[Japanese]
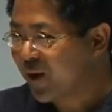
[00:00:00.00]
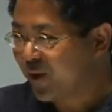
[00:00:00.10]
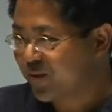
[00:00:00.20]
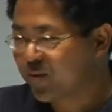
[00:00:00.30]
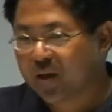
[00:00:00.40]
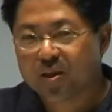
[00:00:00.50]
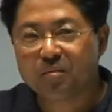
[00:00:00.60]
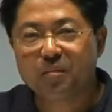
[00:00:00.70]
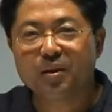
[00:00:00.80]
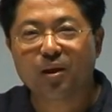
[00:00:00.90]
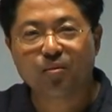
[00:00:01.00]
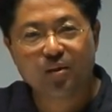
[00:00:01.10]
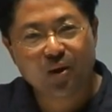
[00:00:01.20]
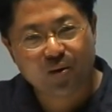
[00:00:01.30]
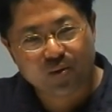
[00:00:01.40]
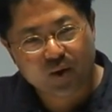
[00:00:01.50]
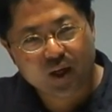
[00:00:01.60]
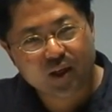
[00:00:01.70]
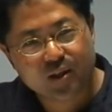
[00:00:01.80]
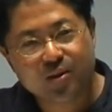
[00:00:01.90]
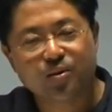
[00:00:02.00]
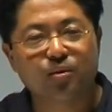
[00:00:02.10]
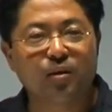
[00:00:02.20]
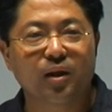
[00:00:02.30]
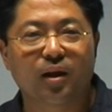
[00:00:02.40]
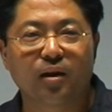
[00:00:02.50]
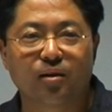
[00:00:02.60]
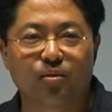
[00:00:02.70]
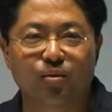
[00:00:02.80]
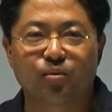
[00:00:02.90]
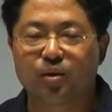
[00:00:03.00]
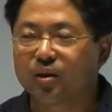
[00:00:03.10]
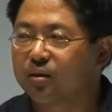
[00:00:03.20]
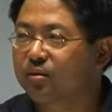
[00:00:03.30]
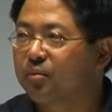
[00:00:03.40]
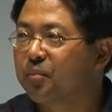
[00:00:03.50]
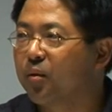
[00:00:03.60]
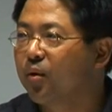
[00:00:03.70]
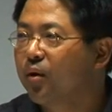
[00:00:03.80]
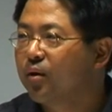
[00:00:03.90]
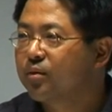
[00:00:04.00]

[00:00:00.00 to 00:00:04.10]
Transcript: あのちょっとアニメみたいな女の子のがレシートの裏に書いてあるドリングだったんですけども